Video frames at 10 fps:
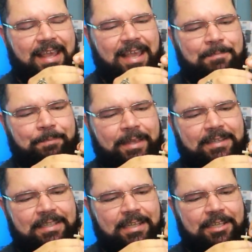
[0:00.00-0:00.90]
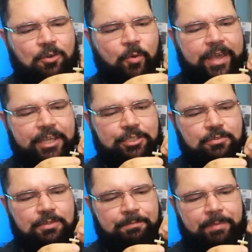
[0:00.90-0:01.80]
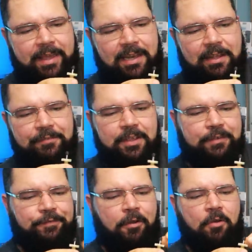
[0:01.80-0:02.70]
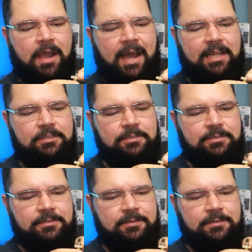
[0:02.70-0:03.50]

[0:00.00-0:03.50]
é impedir que o eixo do impeller fique folgado